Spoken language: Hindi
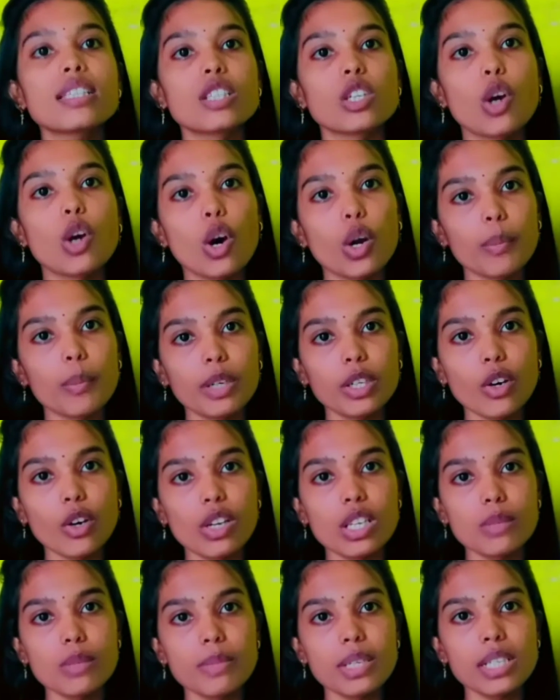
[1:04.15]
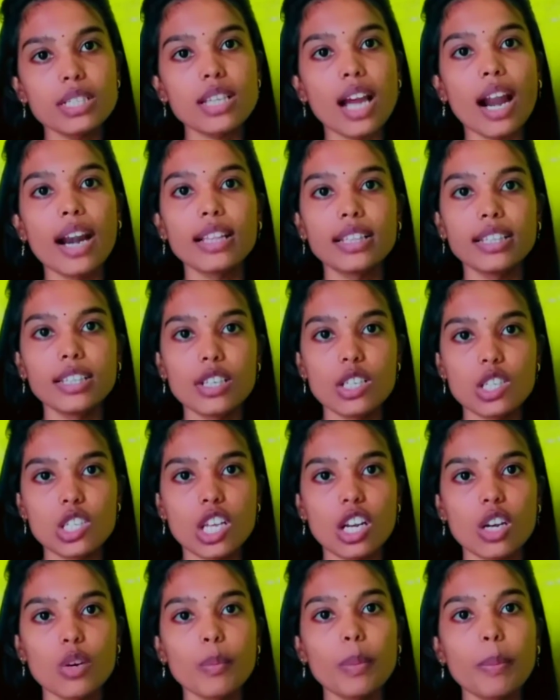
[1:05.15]
तो गवर्नमेंट कॉलेज में साढ़े तीन
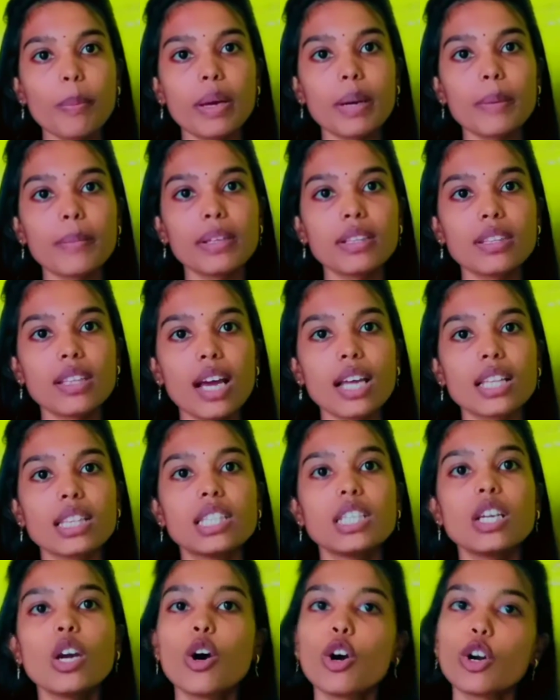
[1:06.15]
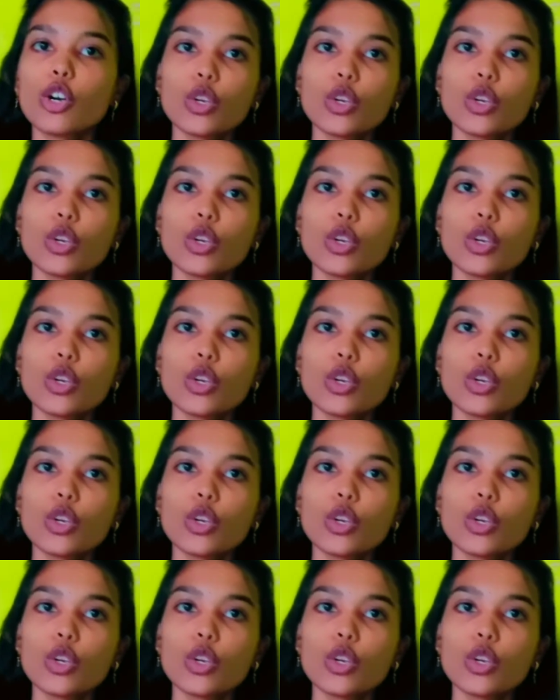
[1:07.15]
हज़ार हज़ार रुपये पर मंथ आती है